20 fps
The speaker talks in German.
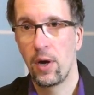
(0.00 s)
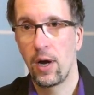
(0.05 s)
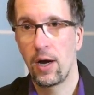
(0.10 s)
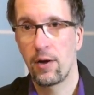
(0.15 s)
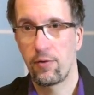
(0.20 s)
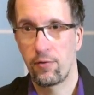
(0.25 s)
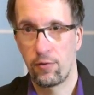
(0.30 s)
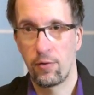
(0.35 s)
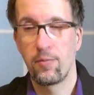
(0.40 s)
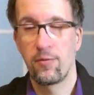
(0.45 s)

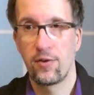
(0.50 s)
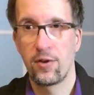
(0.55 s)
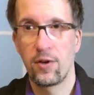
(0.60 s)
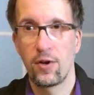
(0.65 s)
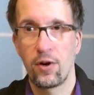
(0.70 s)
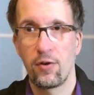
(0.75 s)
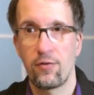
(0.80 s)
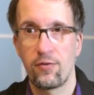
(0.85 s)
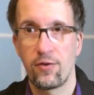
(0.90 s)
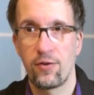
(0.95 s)
also im Sinne
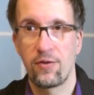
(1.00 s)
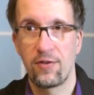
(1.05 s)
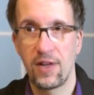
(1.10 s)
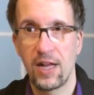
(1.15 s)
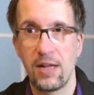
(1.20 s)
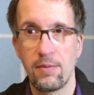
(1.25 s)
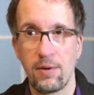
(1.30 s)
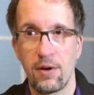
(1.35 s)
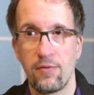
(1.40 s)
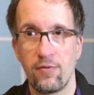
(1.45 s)
auf sich
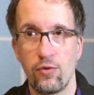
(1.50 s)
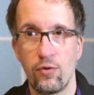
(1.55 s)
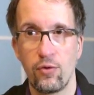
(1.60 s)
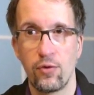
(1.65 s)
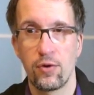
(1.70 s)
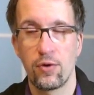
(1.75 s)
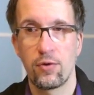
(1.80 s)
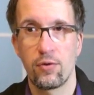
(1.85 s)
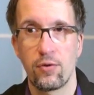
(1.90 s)
selber wütend.